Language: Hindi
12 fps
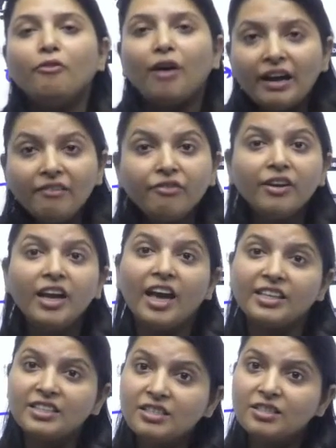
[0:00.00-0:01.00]
वाइफ ने
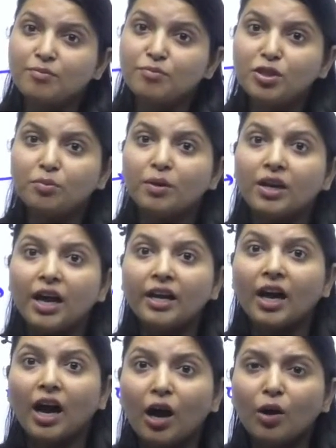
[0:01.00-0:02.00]
ऐसी सब्जी
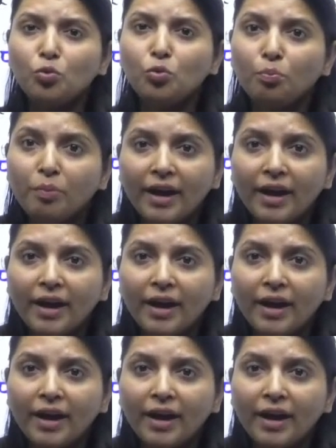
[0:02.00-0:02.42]
बनाई आलू